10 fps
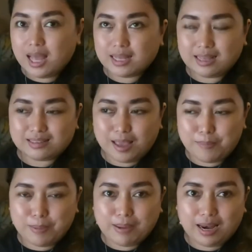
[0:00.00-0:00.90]
Kasi
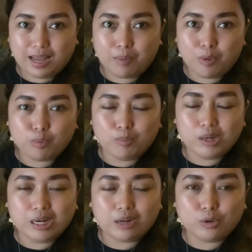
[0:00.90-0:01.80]
may bala kami
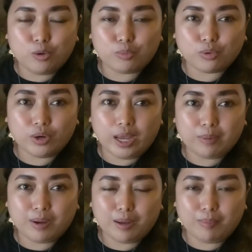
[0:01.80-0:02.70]
bumili ng GoPro 9
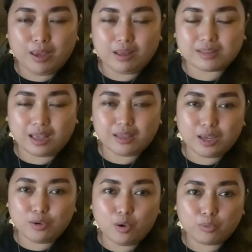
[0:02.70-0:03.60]
mga be, sa
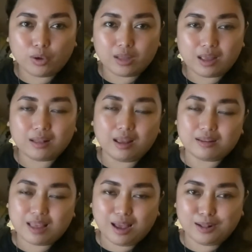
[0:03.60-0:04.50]
kanya yung GoPro 8 and then
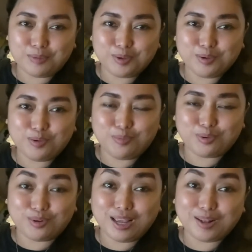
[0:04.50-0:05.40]
sa akin naman yung
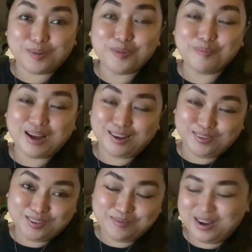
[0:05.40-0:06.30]
GoPro 9, yung bago, di ba?